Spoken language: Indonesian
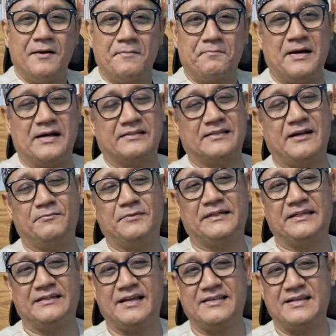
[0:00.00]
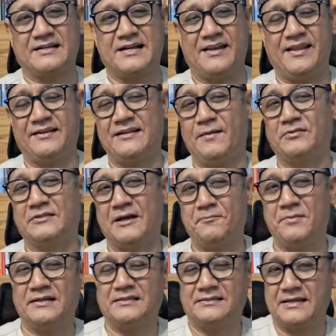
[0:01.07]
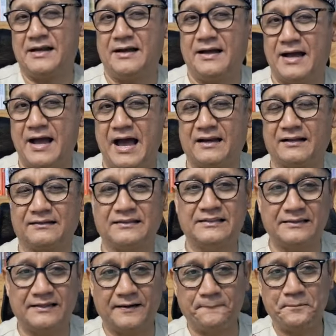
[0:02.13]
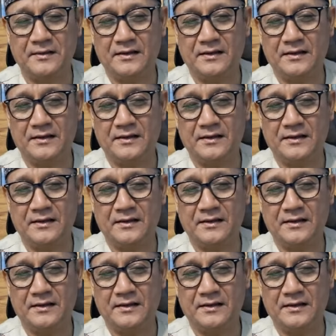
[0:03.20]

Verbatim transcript: Masa begini aja kalian nggak bisa baca artinya?